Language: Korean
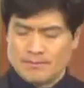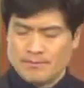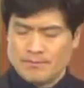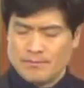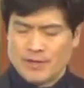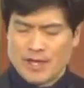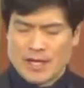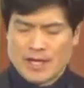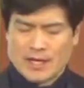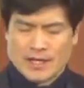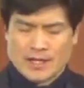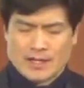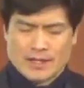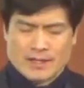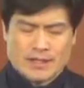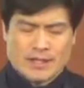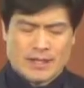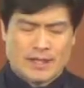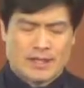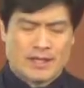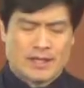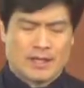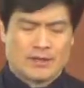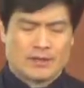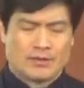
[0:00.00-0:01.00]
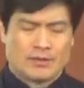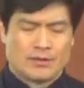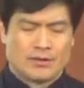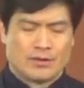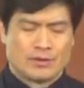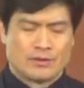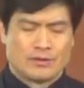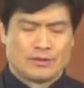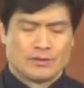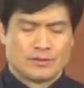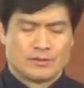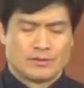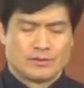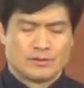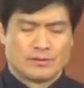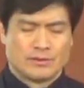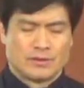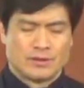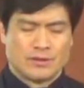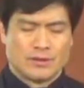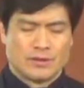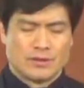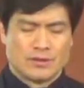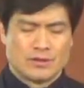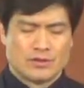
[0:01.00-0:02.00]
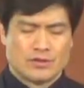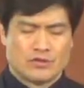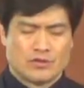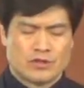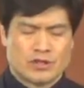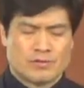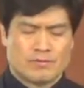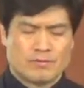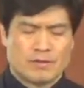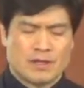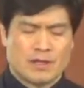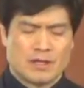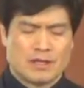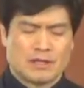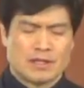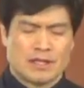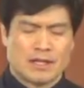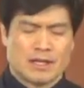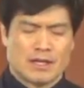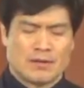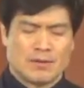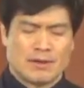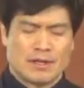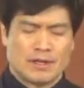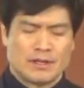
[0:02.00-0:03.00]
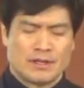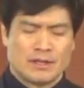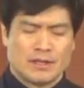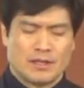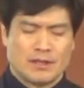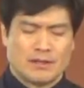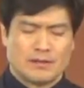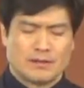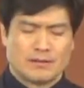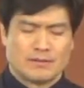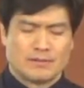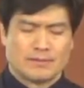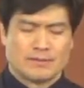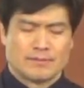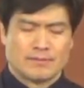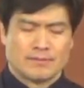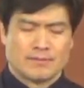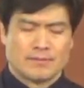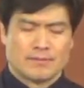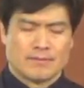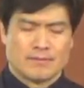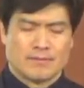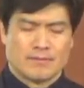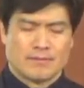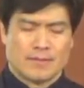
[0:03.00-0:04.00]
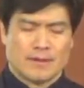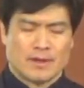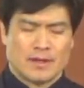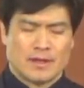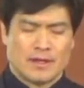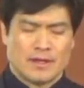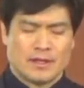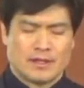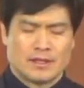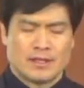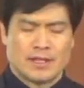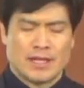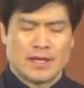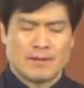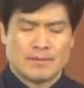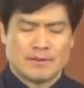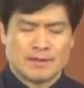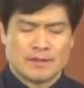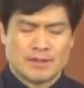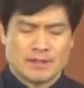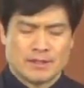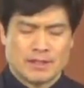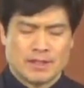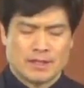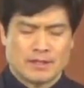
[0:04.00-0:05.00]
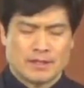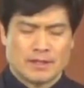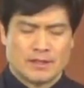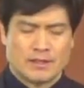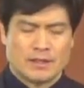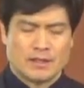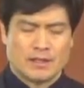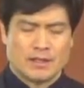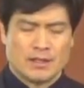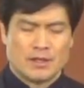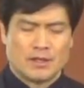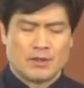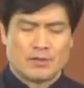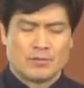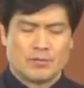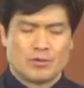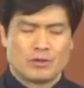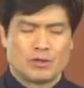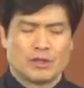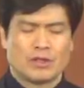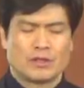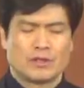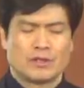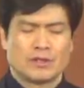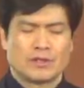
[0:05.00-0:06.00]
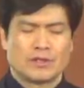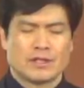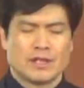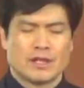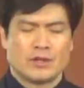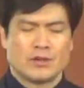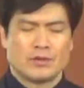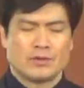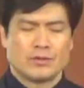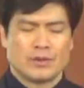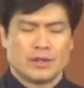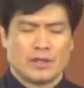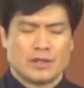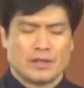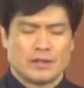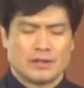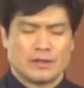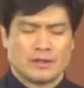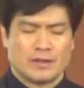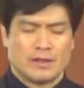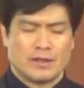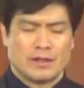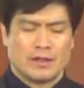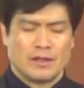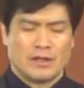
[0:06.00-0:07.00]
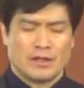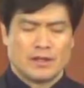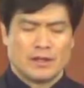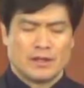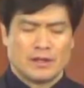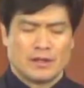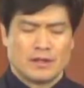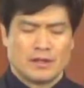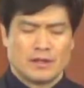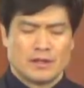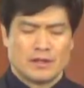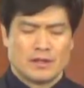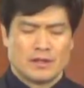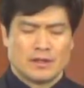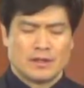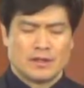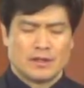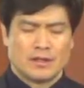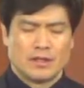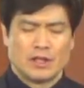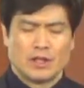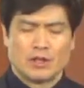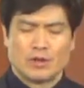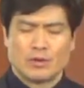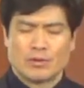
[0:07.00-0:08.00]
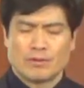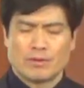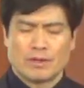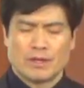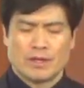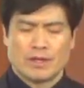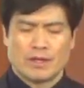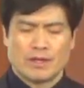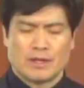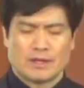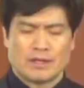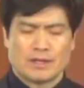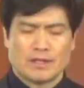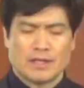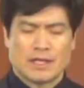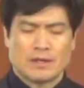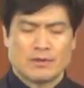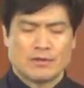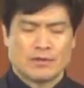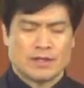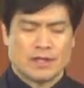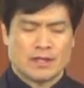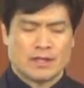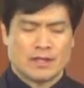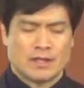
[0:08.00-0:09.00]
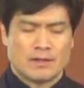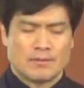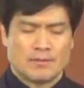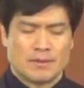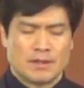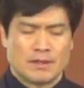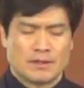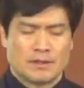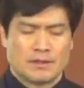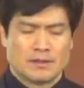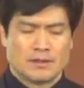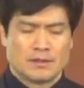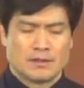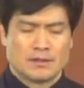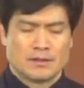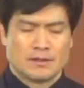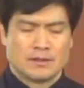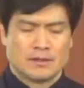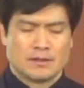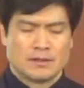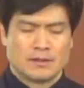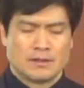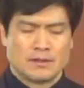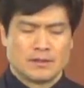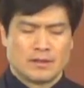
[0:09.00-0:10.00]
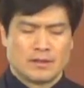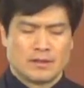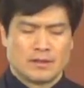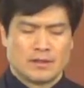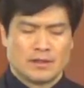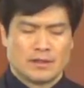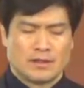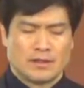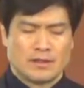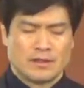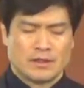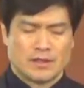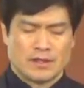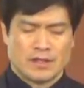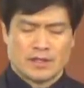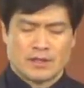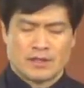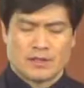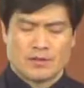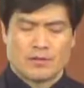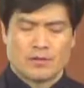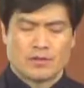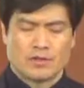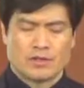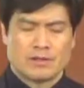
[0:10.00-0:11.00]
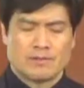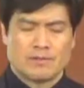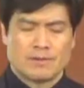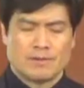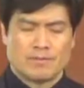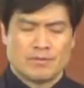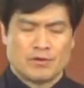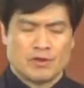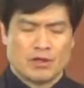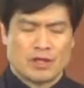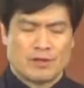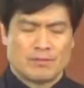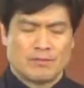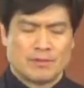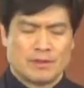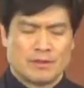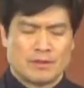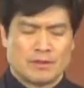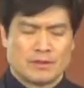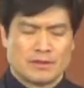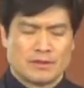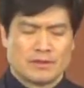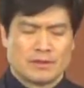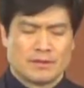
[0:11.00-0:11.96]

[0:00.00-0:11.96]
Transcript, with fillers: 나의 생각으로 수십 년을 살아왔는데 이제 남은 인생을 보다 더 새롭게 어렵게 살고자 한다면 여기에서 고침이 필요합니다.